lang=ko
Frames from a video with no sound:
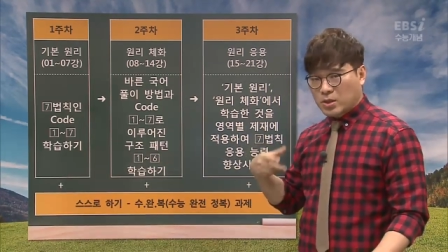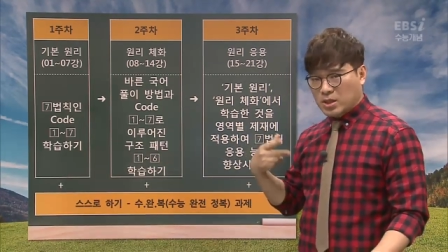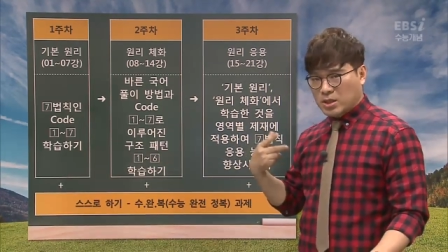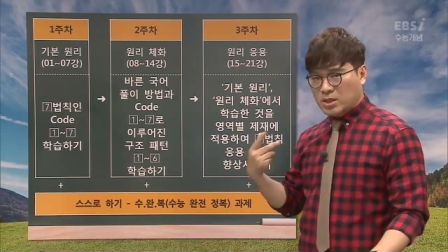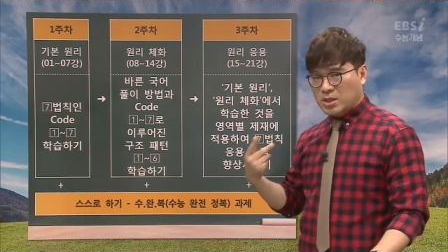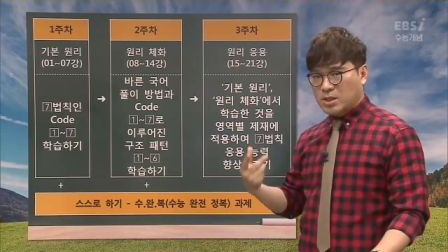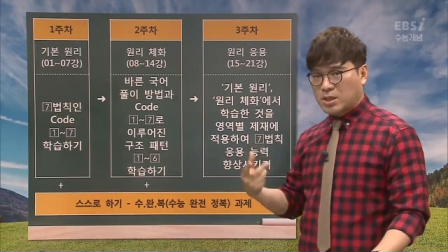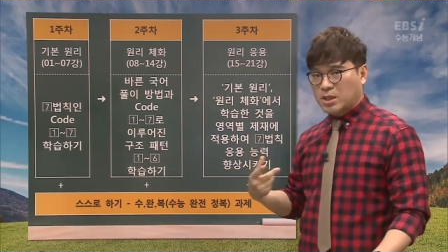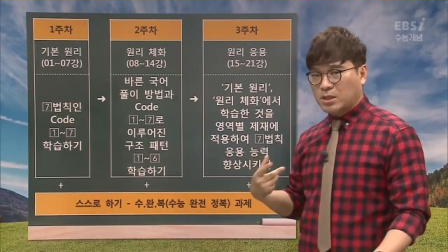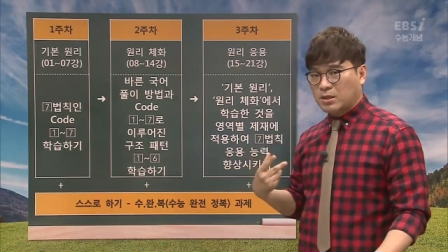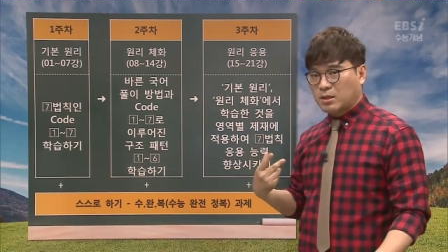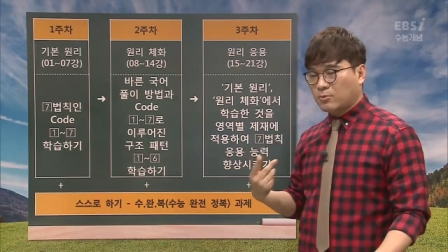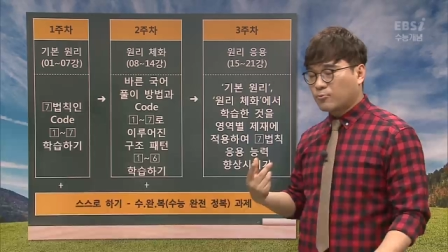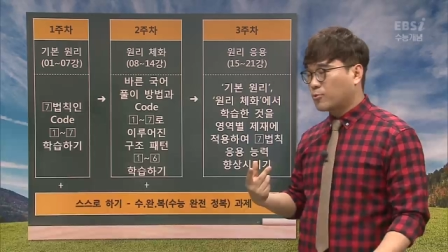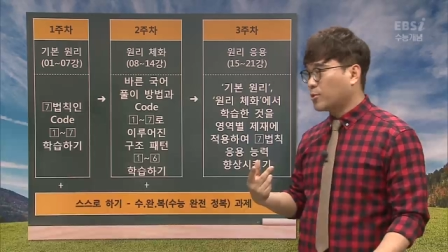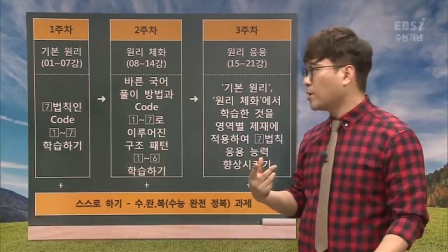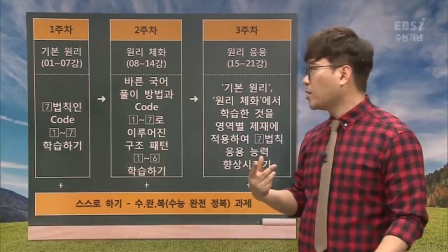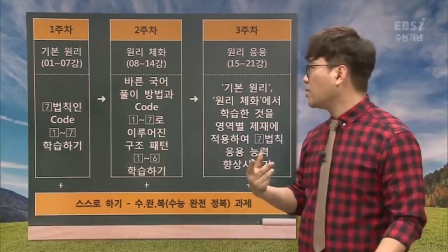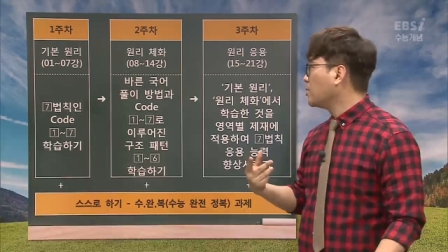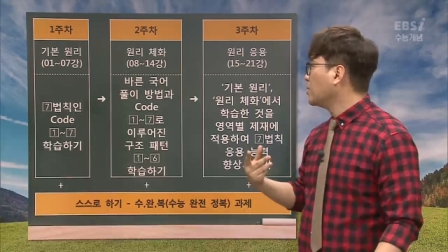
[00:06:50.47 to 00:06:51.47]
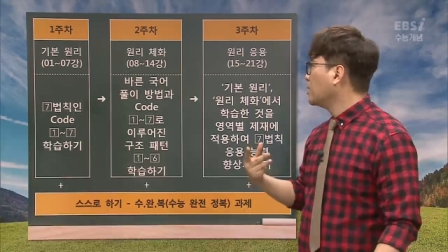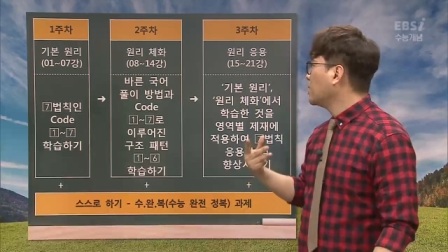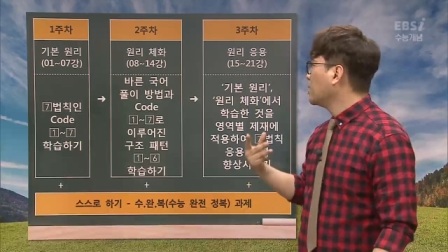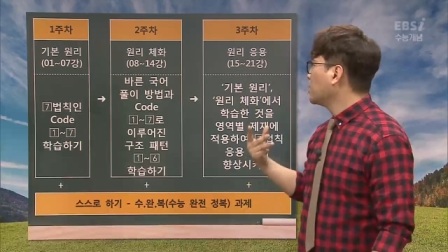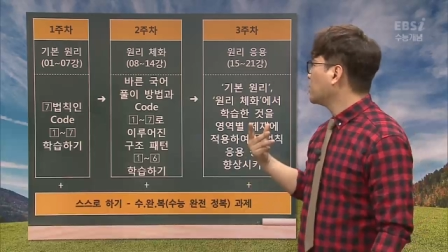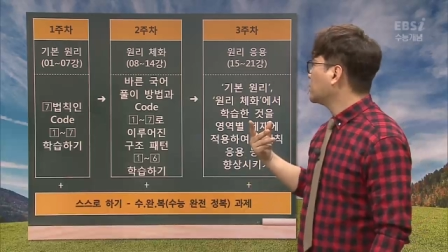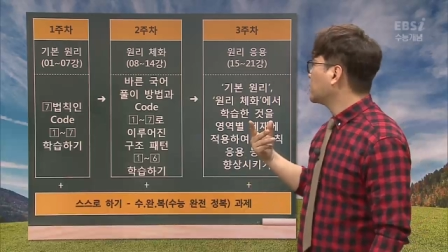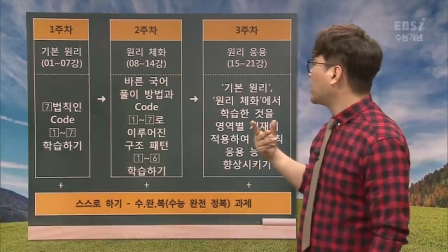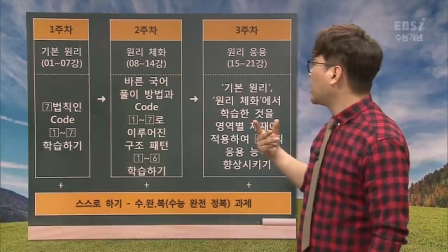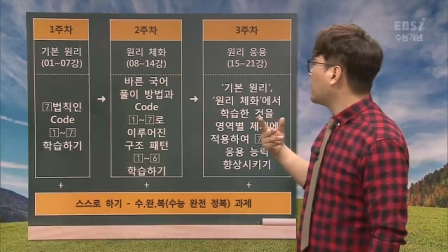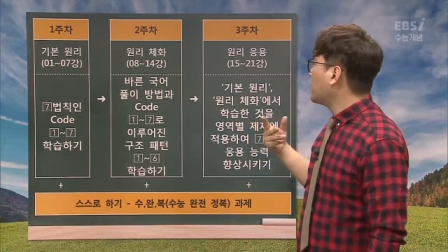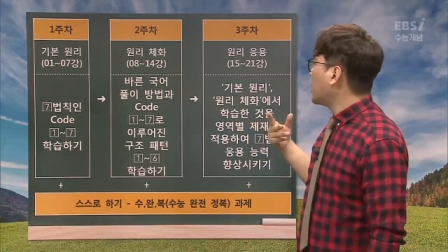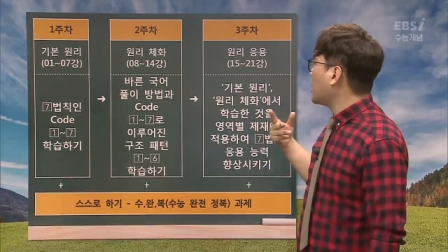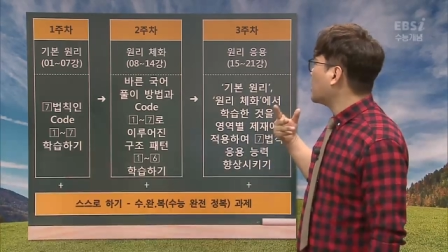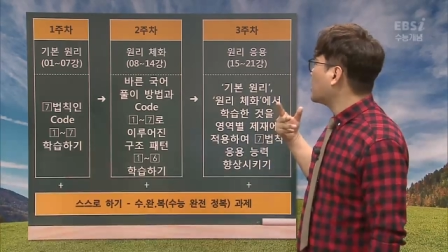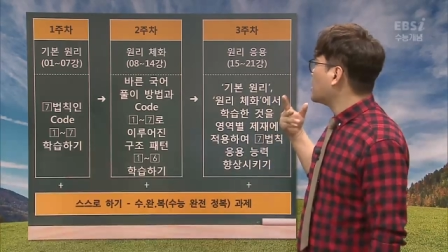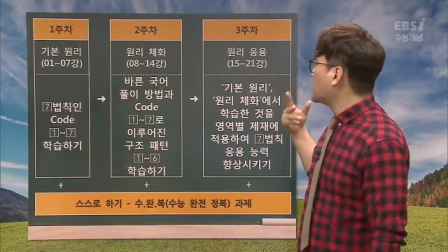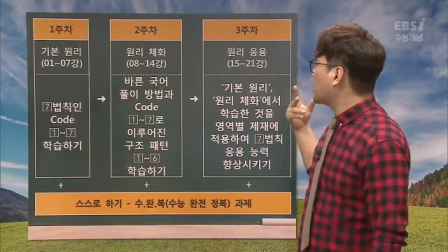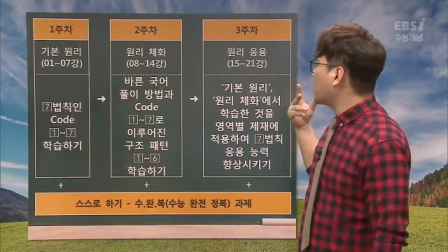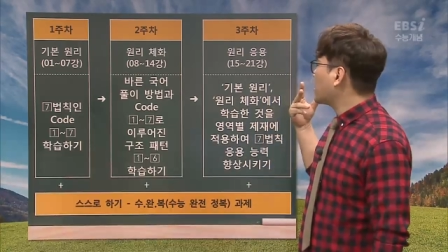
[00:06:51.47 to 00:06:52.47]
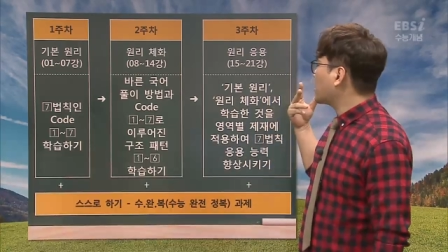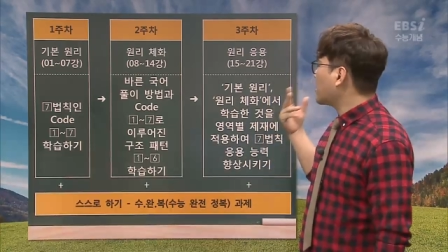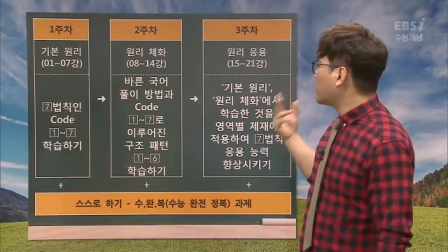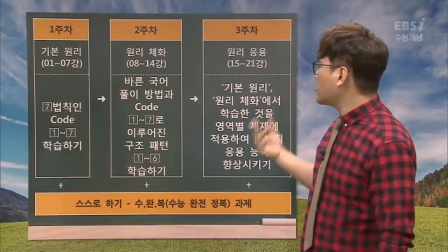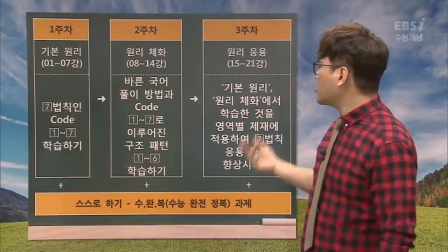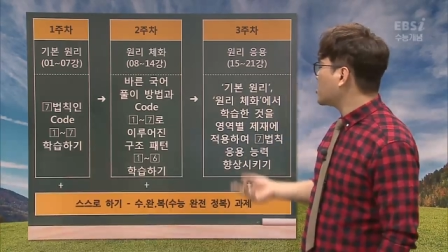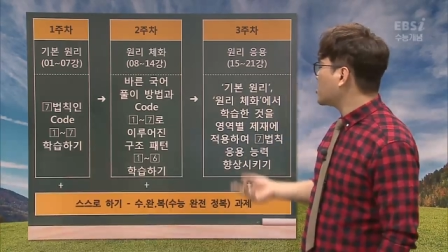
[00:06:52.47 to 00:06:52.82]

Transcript: 익히게 되고요. 그 다음에 이제 삼